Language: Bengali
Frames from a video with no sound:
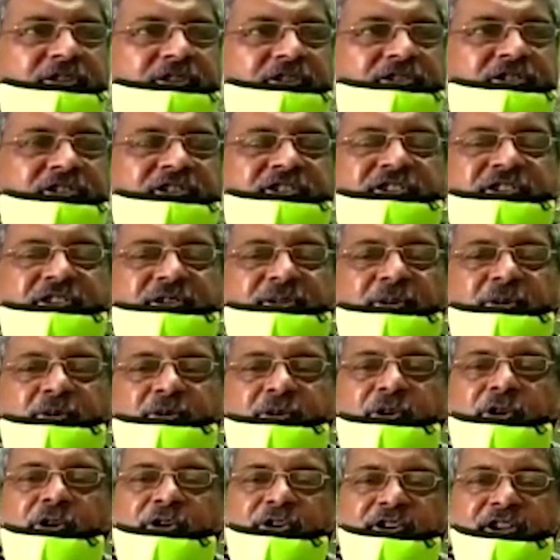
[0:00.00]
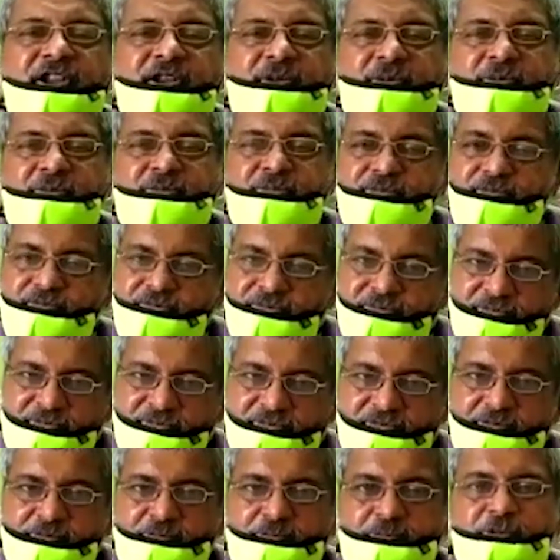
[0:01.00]
শিশিরবাবু কন্টাই
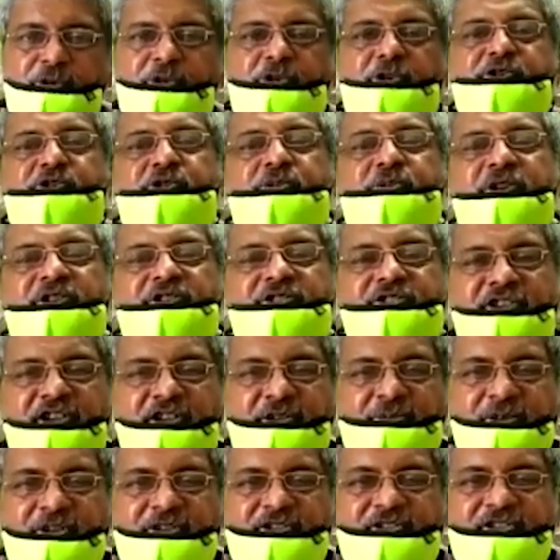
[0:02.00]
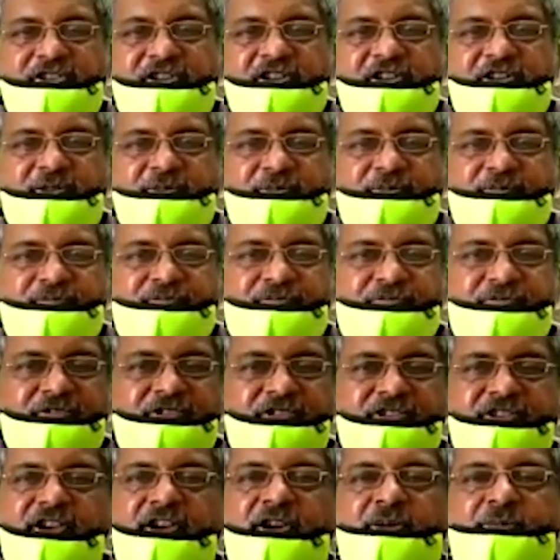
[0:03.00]
পৌরসভার চেয়ারম্যান ছিলেন
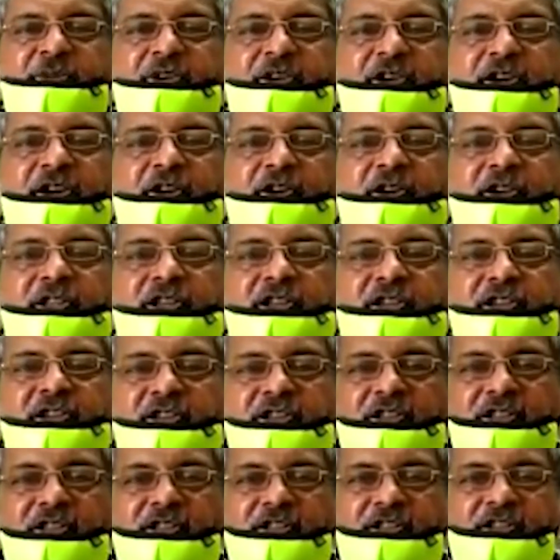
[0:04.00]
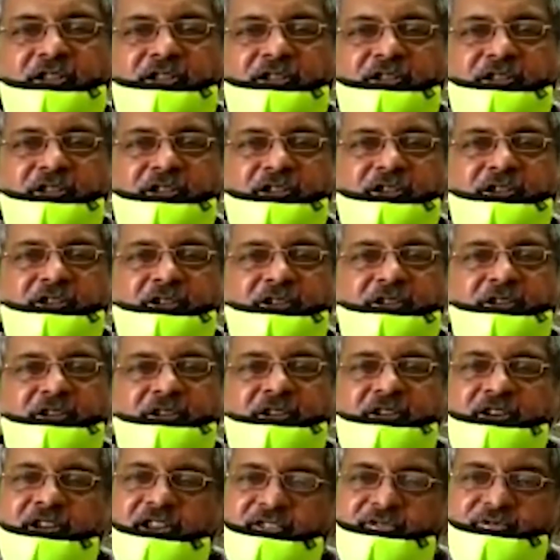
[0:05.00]
স্বাভাবিক কারণে
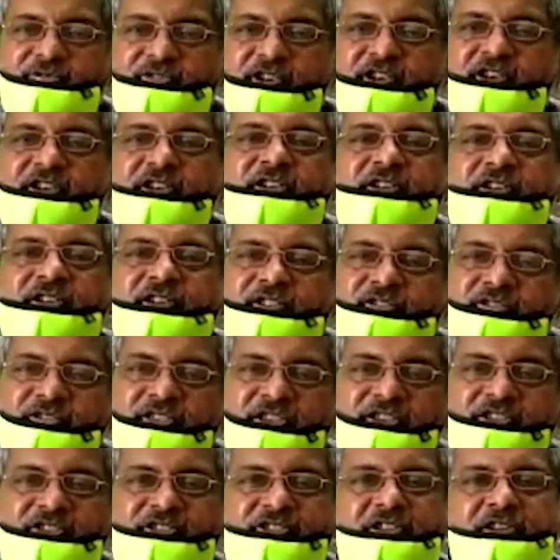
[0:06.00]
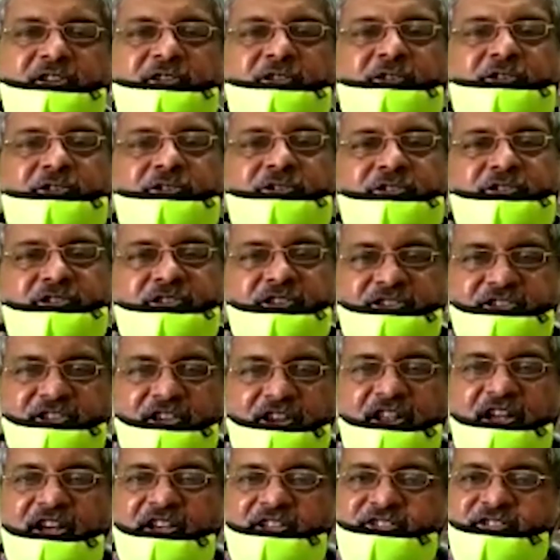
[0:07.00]
নেত্রীর নির্দেশ ছিল যে
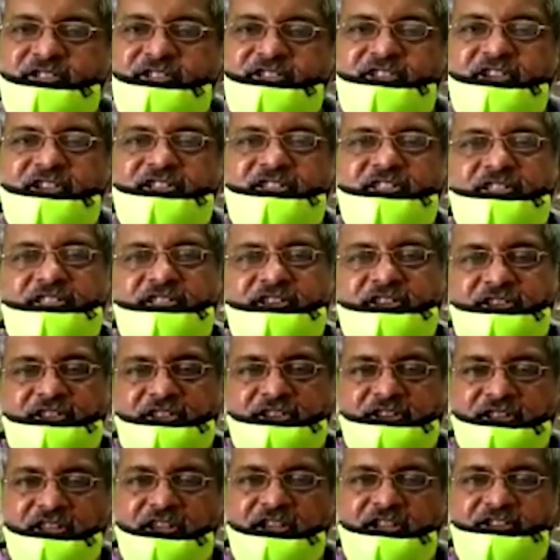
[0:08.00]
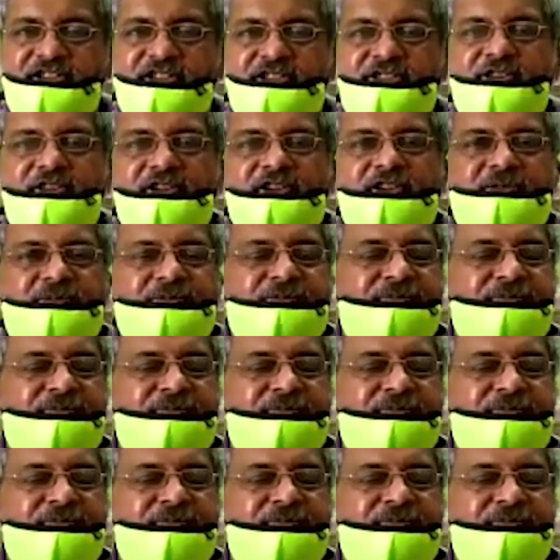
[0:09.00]
যারা আসতে চায় তাদেরকে নিয়ে আসা তবে